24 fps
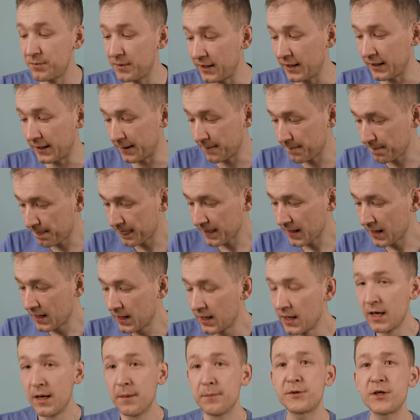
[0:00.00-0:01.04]
mieli.
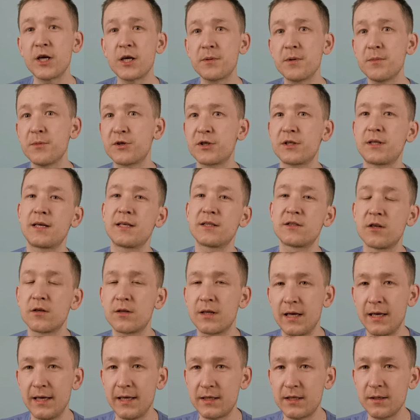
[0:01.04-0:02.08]
Przejdźmy może teraz do
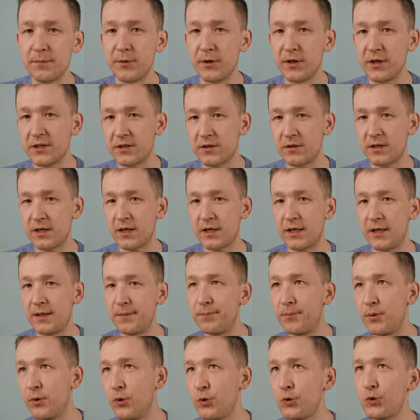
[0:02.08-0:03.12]
talety, bo jest to taki
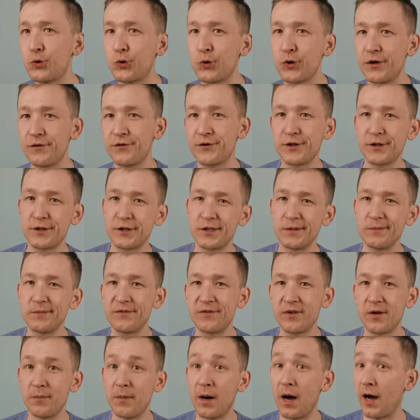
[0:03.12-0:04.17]
punkt, który wszyscy
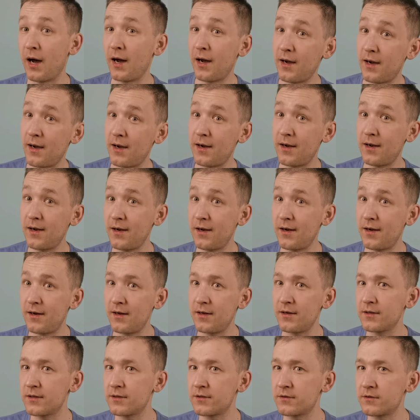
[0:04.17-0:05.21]
mówią,
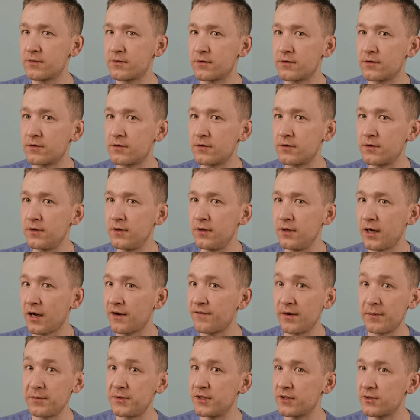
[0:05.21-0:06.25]
a jak
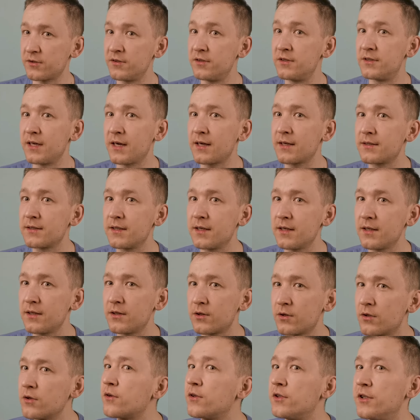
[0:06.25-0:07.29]
Wam się coś zachce,
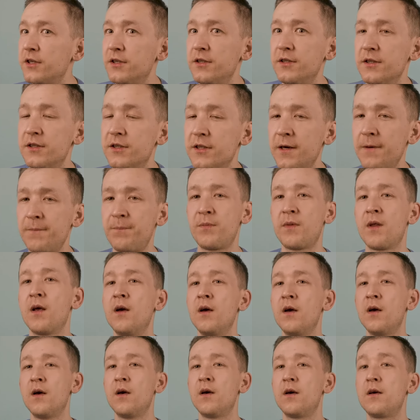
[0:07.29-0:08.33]
to gdzie idziecie?
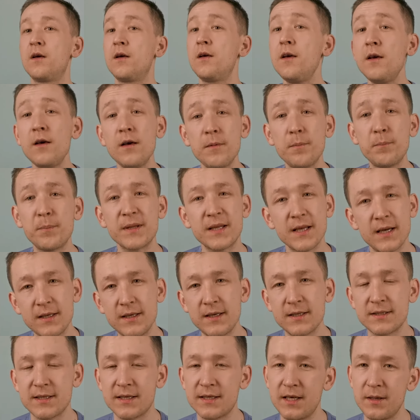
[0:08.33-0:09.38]
I
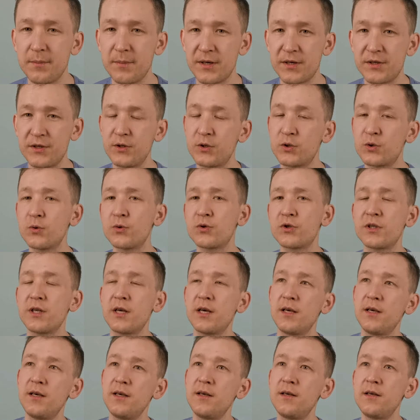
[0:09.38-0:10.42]
pytanie jest jak najbardziej
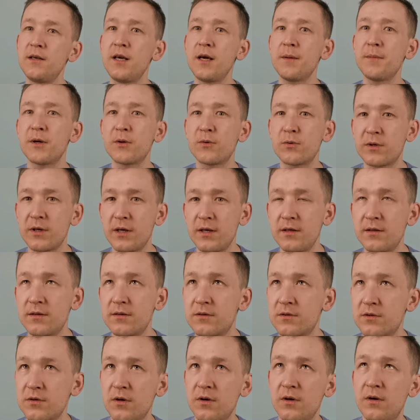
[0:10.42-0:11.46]
słuszne i nie ma tutaj
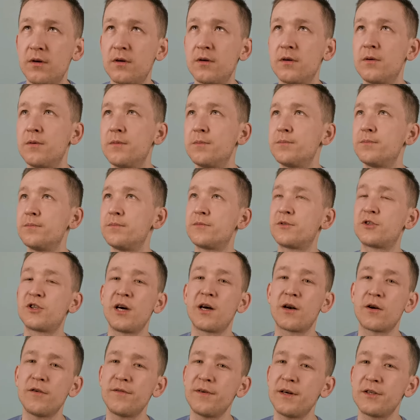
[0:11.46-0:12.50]
co
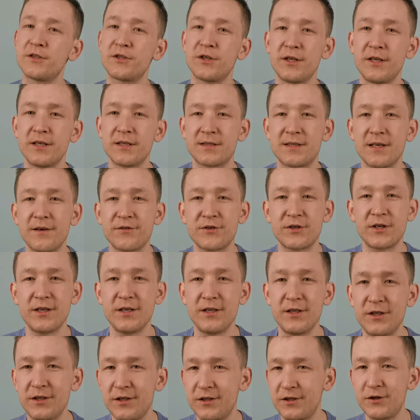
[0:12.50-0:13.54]
czarować, że jest zawsze
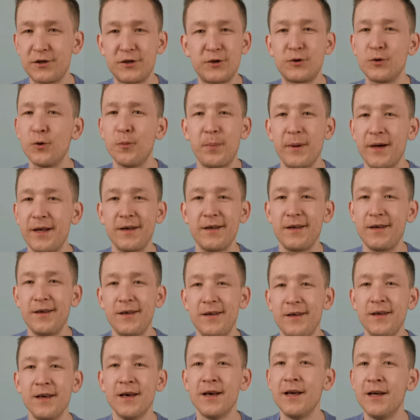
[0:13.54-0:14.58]
super
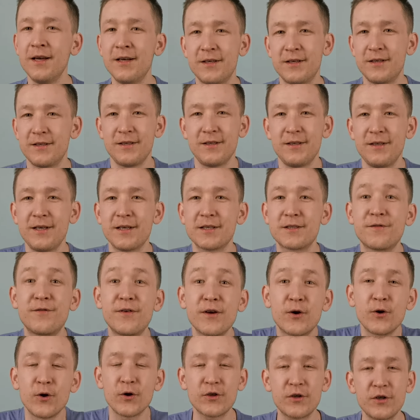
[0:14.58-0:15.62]
i e, jest
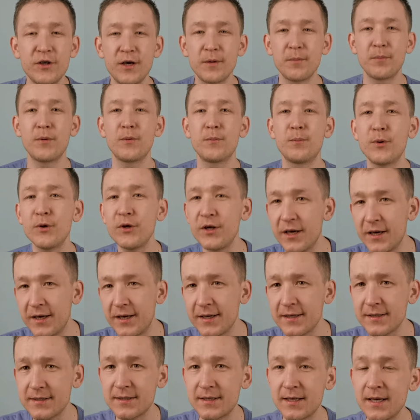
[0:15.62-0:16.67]
wygodnie, bo, bo nie
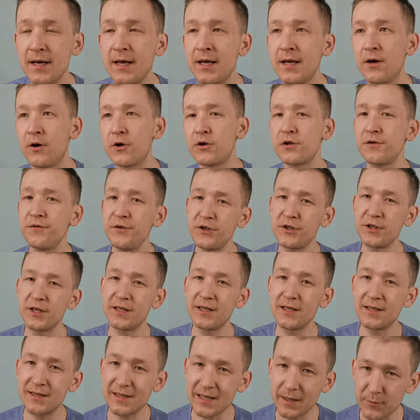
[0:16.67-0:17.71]
jest. Oczywiście
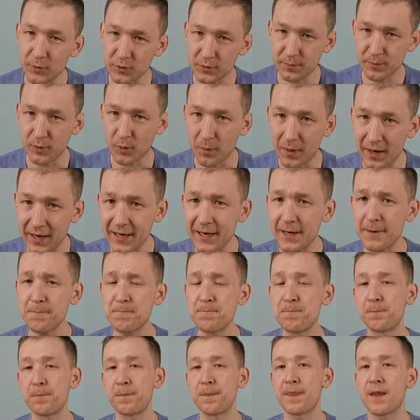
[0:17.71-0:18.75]
ten namiot pomaga,
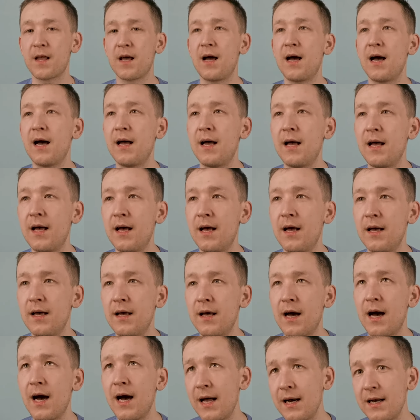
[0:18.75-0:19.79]

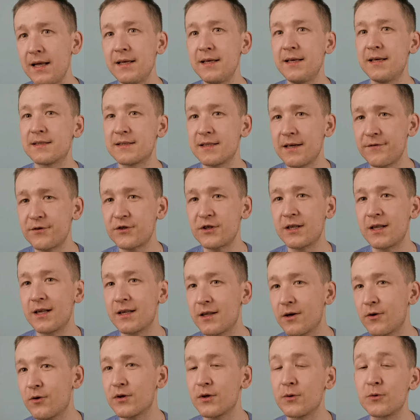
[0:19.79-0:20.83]
ale nie zawsze,
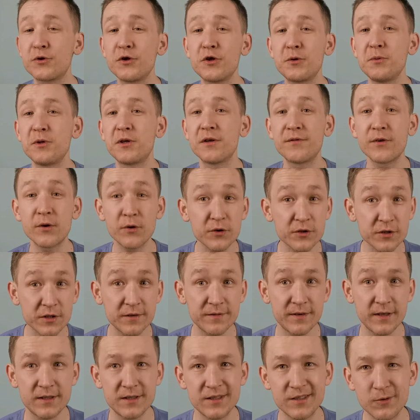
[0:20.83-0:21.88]
dlatego nauczyliśmy się
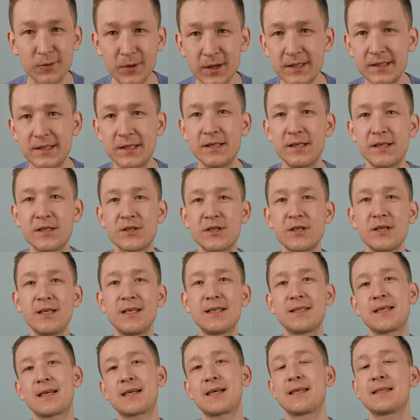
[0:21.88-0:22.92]
wykorzystywać sytuację. Jeżeli
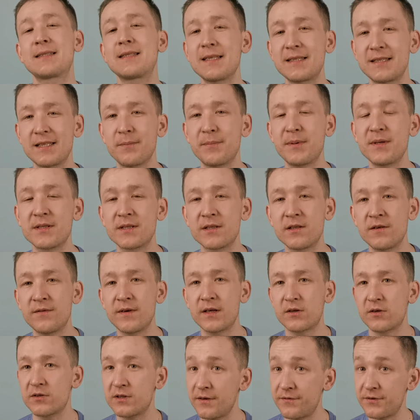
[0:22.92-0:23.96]
jest jakaś stacja
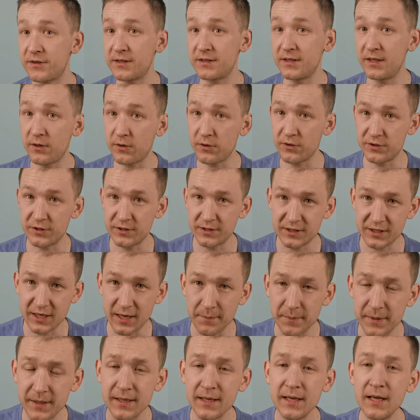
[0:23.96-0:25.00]
benzynowa, to zawsze z niej
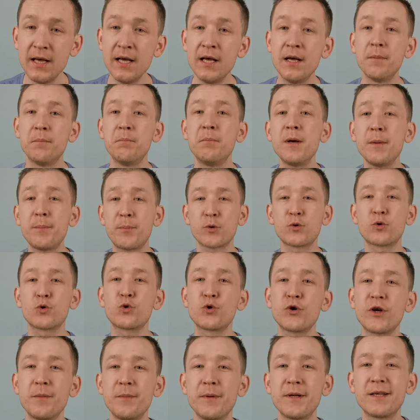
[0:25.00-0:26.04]
korzystamy. My
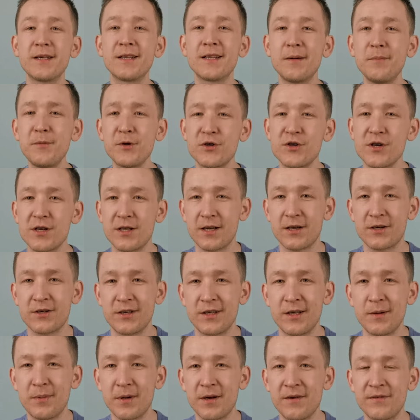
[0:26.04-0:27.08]
podróżujemy dynamicznie, także
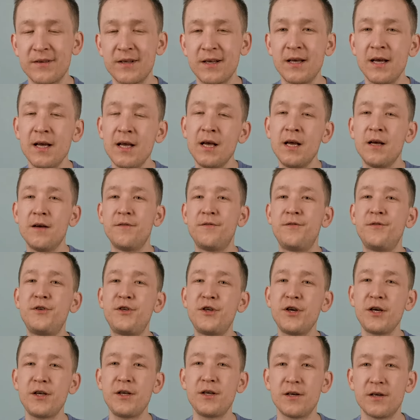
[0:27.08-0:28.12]
naprawdę w
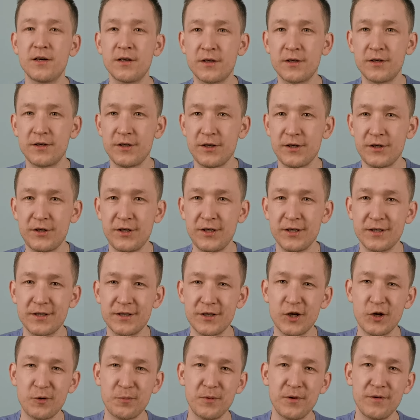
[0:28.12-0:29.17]
dzień gdzieś
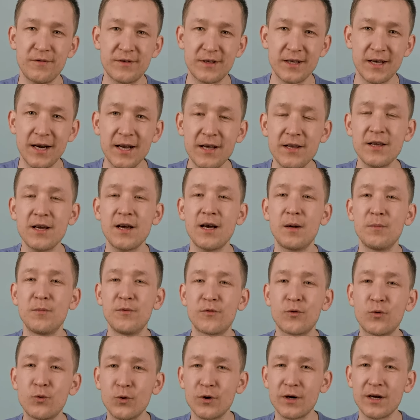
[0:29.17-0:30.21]
jesteśmy w terenie, albo
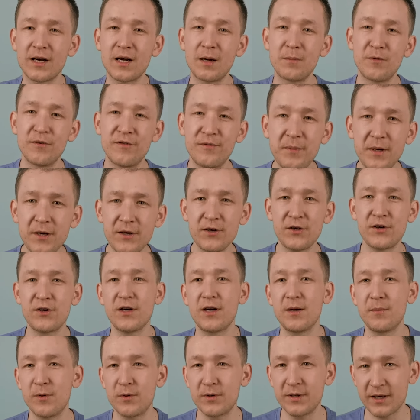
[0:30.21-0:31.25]
w górach, albo w mieście,
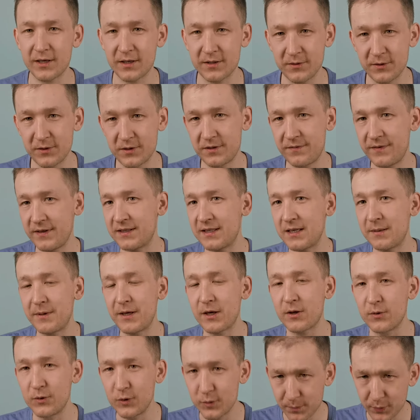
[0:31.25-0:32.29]
albo jakąś zwiedzamy
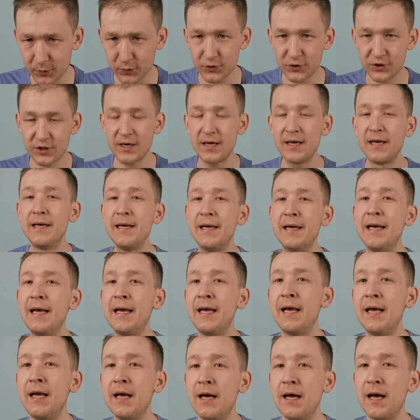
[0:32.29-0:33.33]
jakąś puszczę.
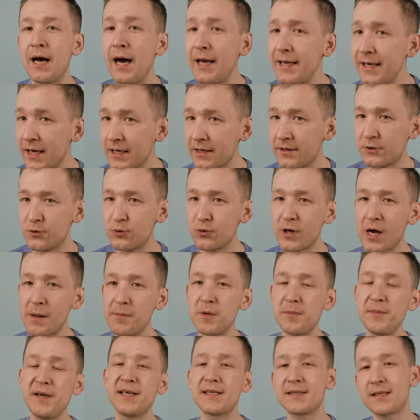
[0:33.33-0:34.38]
A jak
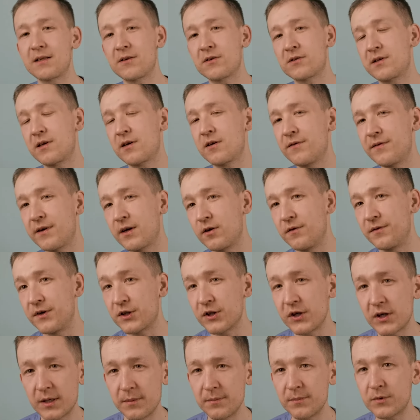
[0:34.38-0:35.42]
szukamy miejsca noclegowego
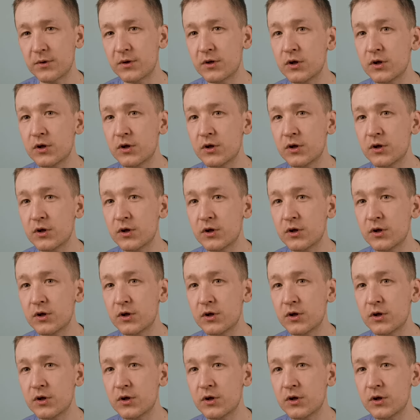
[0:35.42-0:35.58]
wieczorem,